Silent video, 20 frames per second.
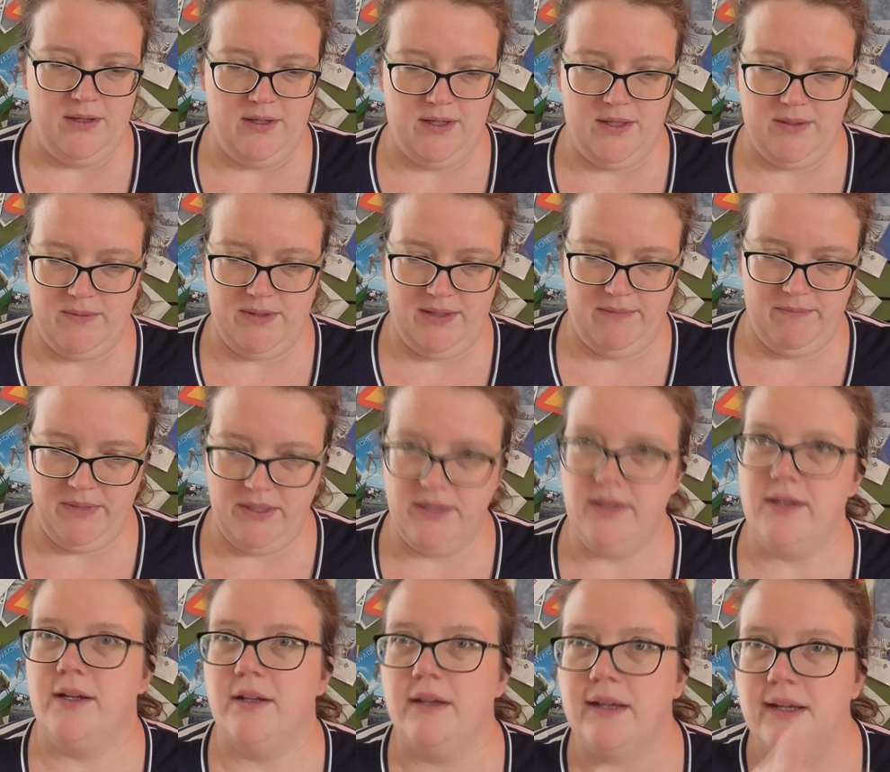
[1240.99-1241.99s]
Hm, da hat
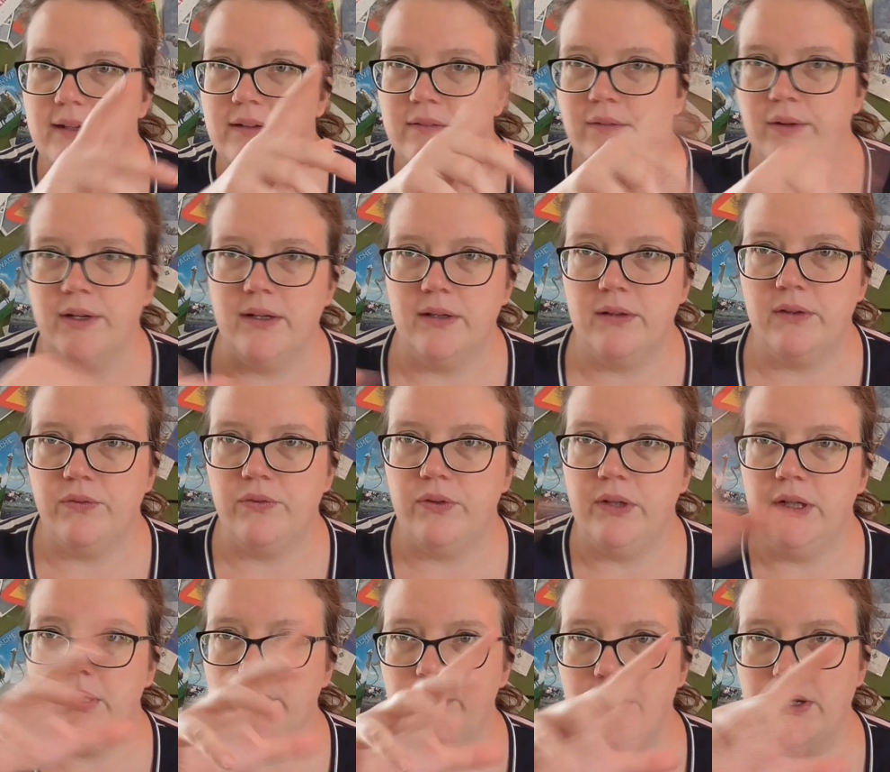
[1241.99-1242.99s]
man ja dann irgendwann ganz
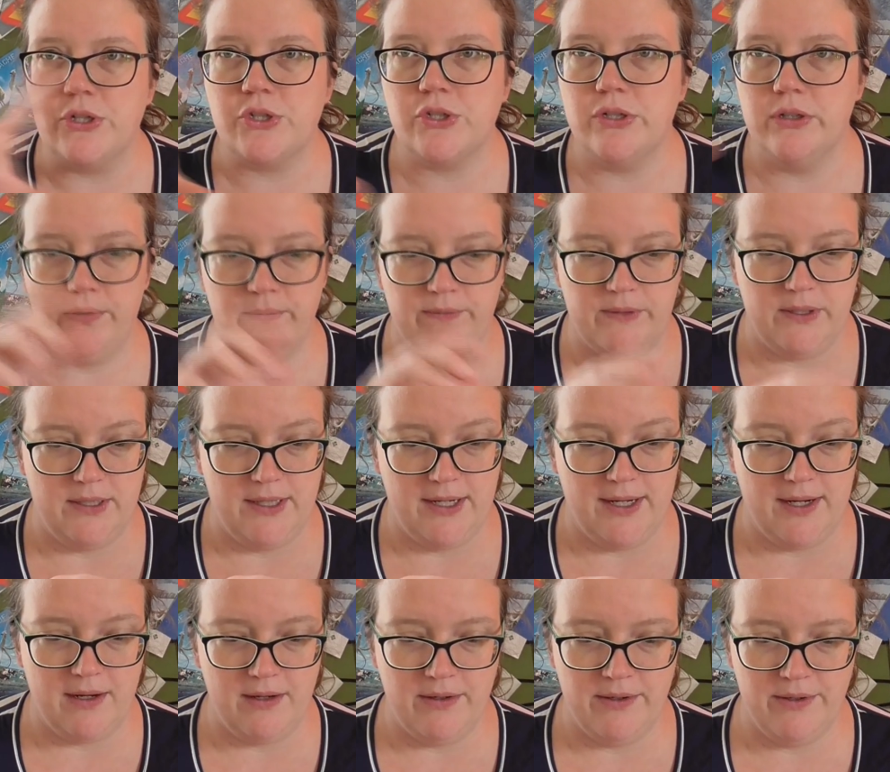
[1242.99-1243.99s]
viele Maschen auf den
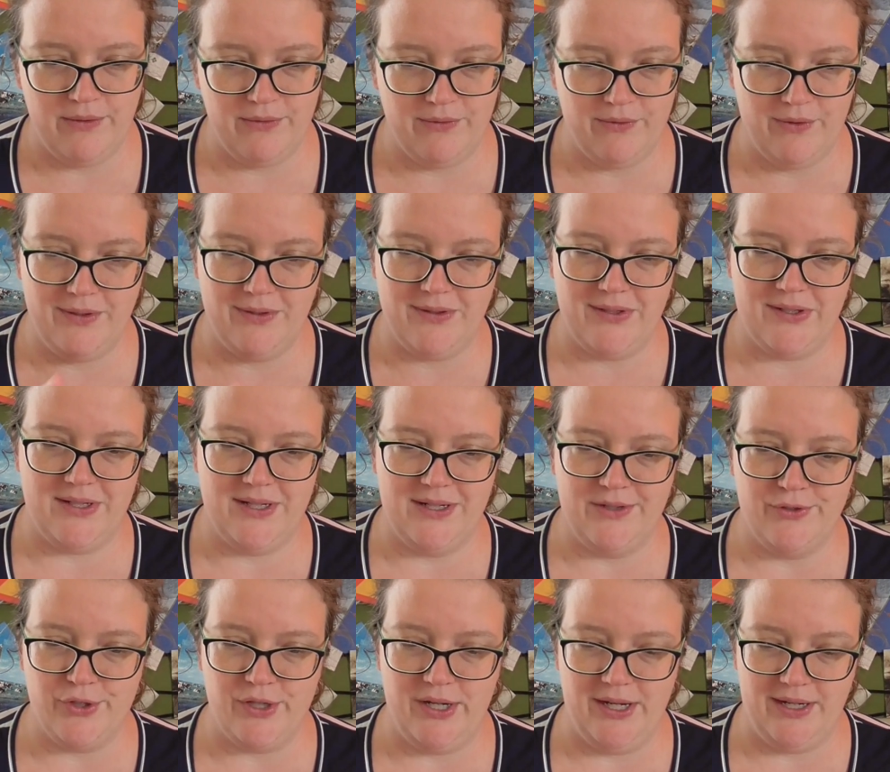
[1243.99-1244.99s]
Nadeln und
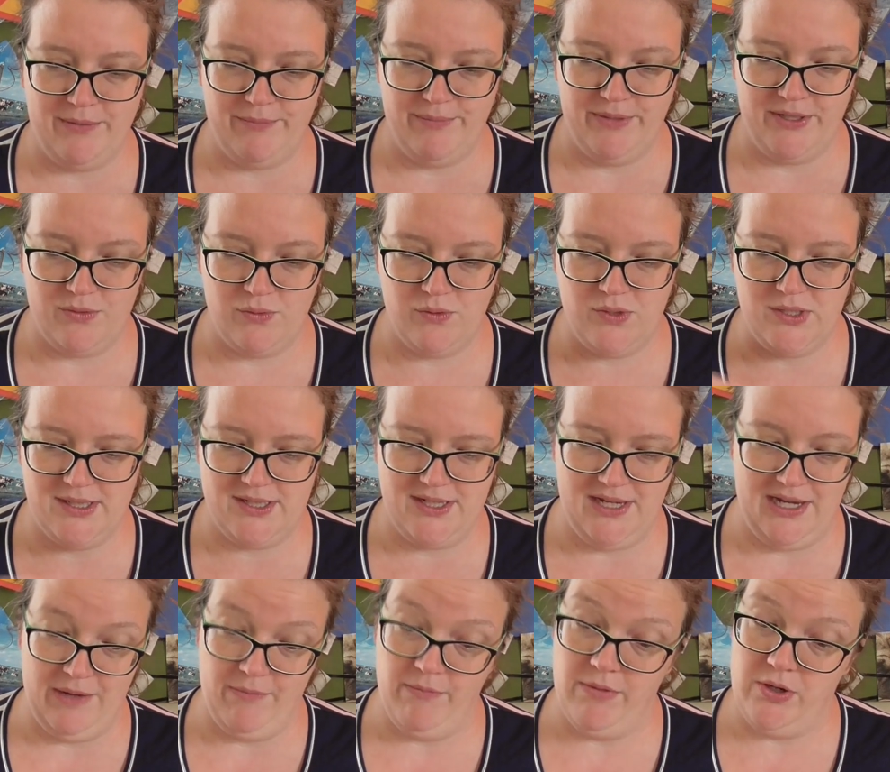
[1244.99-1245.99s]
dann schlägt man
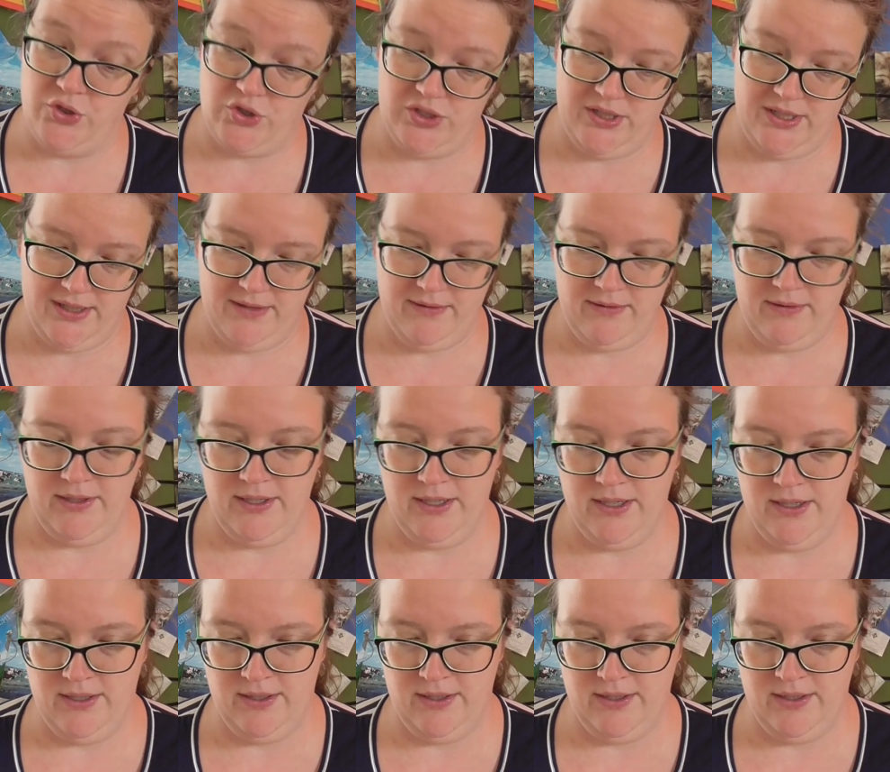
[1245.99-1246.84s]
zusätzliche Maschen an